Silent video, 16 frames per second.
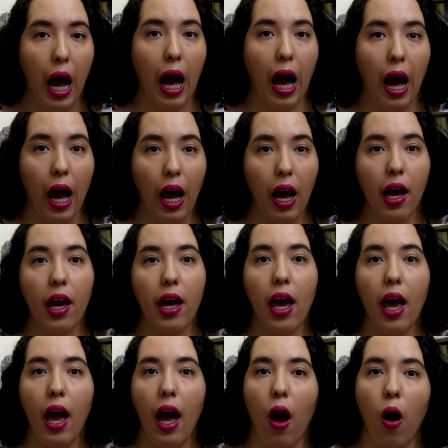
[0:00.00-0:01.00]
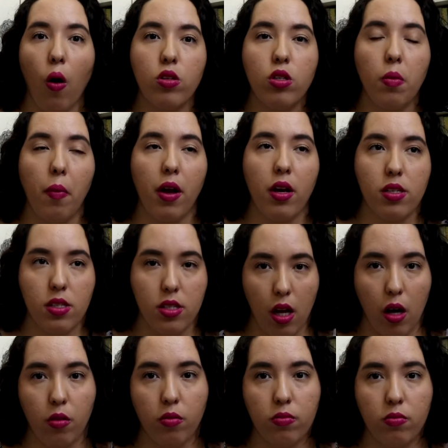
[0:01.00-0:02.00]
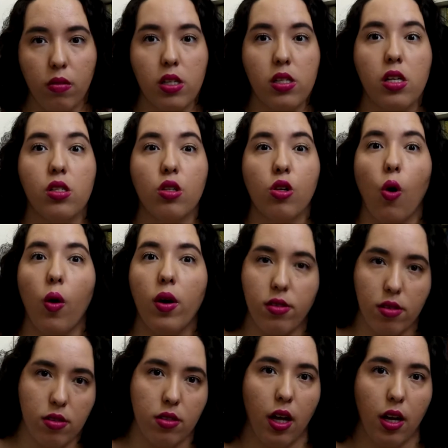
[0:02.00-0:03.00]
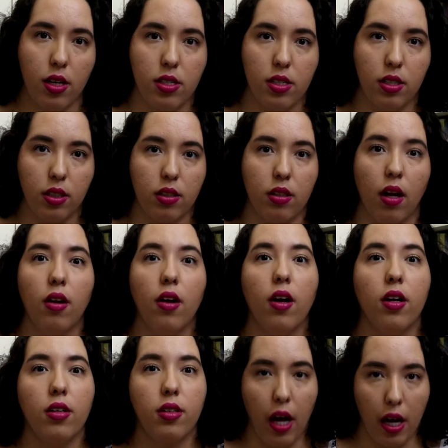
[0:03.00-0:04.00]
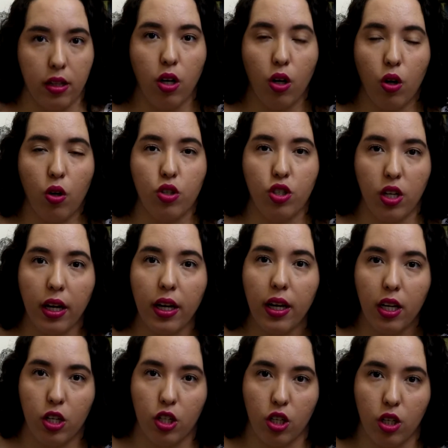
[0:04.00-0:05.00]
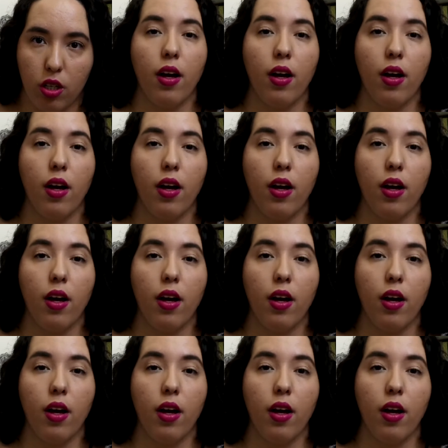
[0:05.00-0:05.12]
a real dimensão dessas coisas que ela cita na trilogia Grisha.